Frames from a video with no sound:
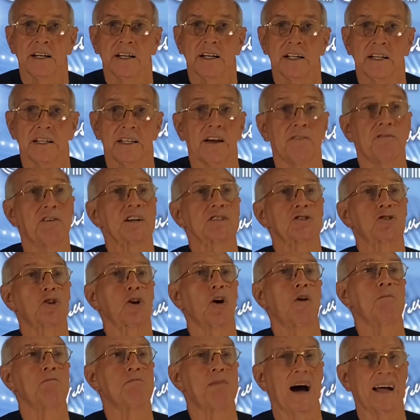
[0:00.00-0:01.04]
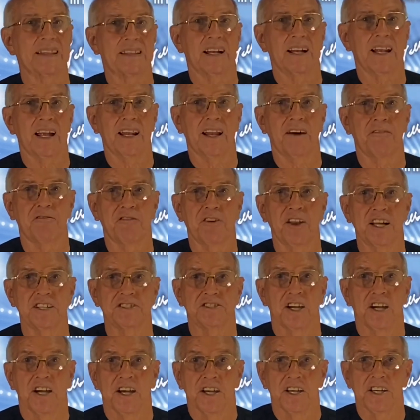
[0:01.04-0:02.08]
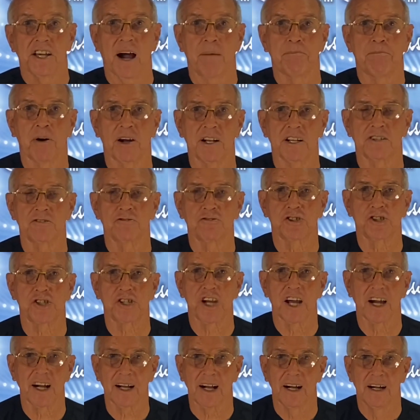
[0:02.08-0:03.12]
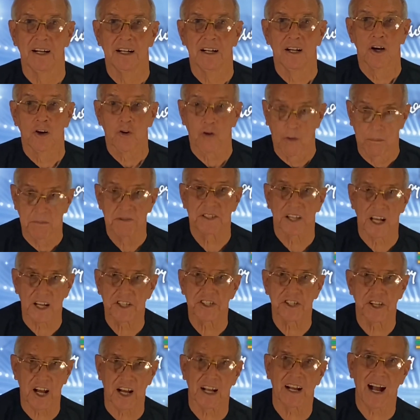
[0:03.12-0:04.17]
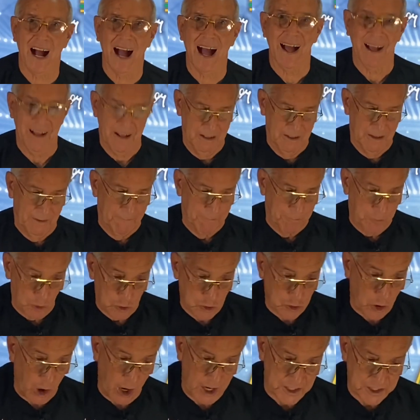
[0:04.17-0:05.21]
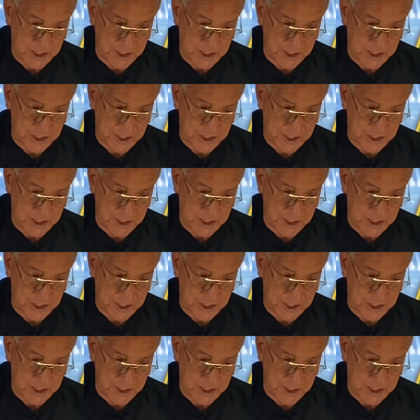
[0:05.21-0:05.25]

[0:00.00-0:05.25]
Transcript: levando trombada lá na frente e a bola não chega como tem que chegar, no toque de